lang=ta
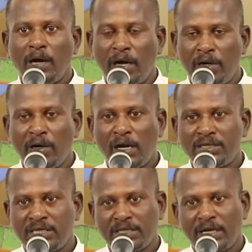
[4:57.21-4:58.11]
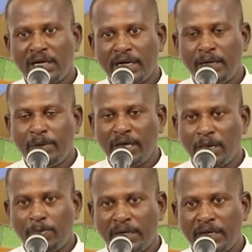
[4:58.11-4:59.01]
அருங்காட்சியகத்தில்
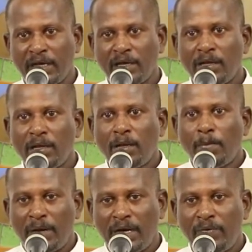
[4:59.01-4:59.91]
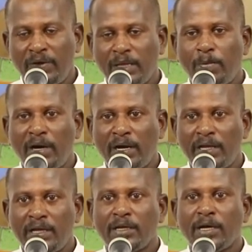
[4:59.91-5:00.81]
கண்டுபிடிக்கப்பட்ட பலவிதமான
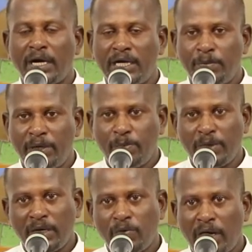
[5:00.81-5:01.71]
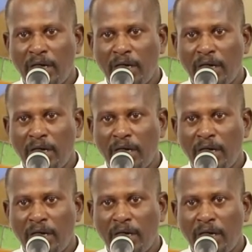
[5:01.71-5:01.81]
கண்டுபிடிப்புகள்